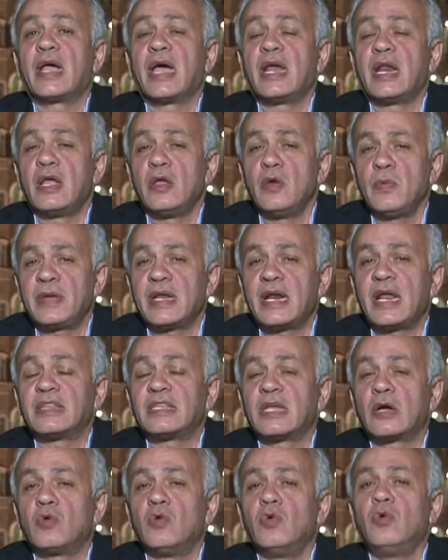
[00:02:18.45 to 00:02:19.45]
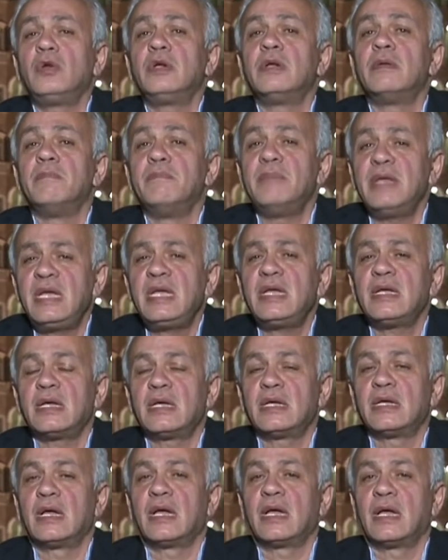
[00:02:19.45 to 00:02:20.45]
وكان يمكن أن تكون ب
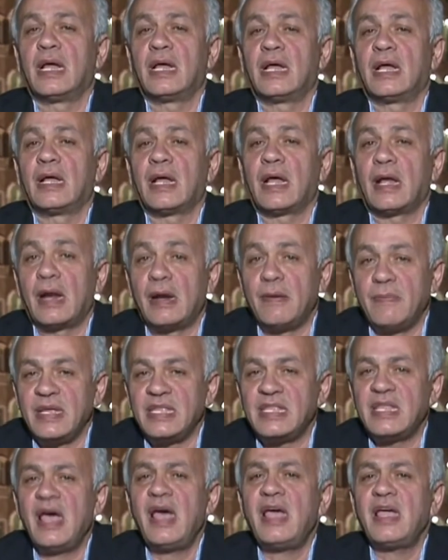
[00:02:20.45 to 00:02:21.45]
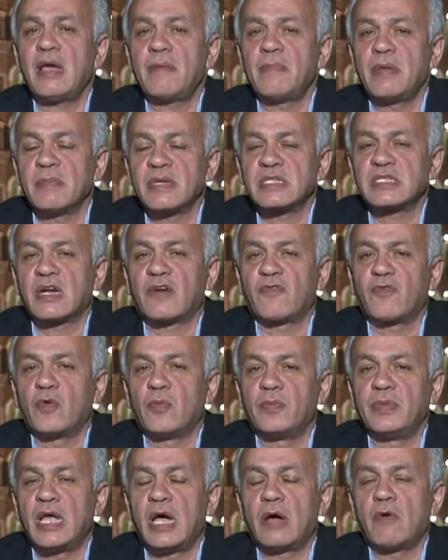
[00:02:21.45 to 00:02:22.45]
آه، البداية بمطرف
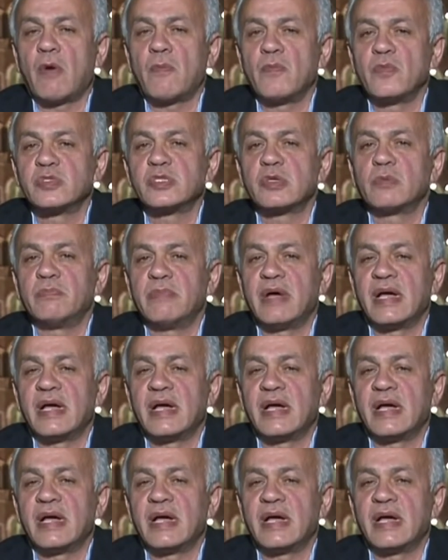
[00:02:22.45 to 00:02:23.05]
لبنان ومن ثم